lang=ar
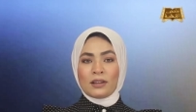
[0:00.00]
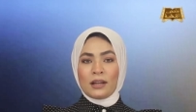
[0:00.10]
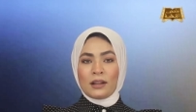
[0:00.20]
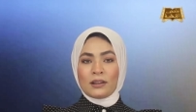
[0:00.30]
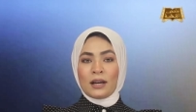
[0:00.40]

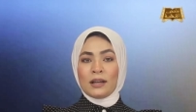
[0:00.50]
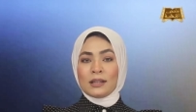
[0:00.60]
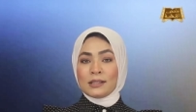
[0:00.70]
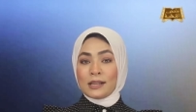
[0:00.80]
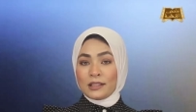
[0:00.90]
الثلاثة
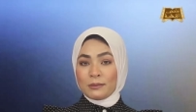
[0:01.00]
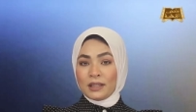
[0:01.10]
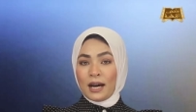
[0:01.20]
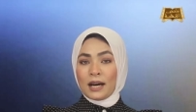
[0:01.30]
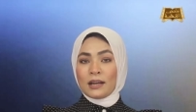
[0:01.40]
زيد
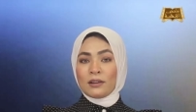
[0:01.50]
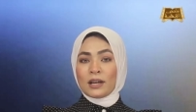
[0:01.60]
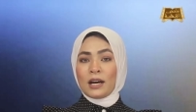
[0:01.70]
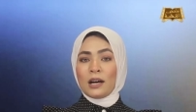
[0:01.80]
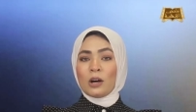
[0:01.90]
بن
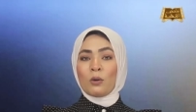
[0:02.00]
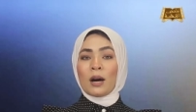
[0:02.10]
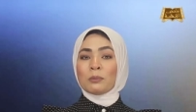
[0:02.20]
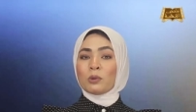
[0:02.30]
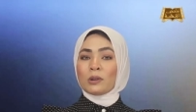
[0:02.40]
حارثة
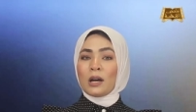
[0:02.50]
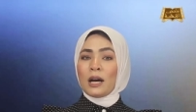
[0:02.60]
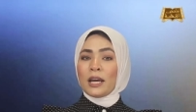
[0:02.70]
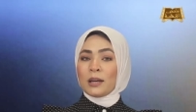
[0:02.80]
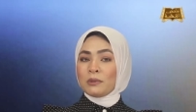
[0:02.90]
وعبد
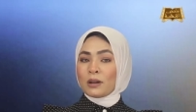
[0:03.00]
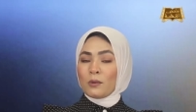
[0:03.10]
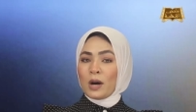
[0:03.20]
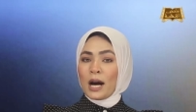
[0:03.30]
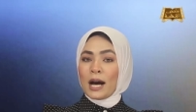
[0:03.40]
الله بن
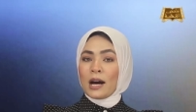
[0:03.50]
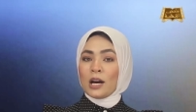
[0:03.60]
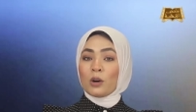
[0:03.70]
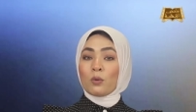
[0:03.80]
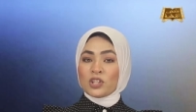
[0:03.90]
رواحة
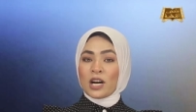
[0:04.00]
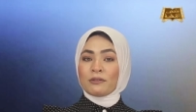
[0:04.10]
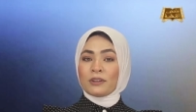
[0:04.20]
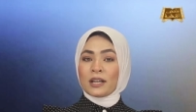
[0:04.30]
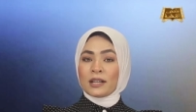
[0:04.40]

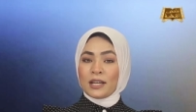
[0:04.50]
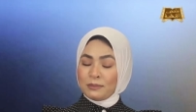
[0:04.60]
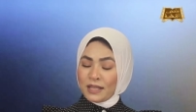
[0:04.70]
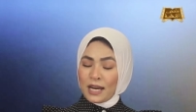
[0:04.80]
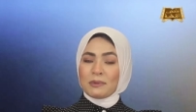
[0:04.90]
وجعفر
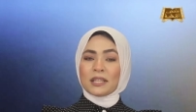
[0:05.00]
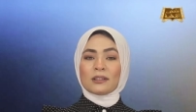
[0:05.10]
بن أبي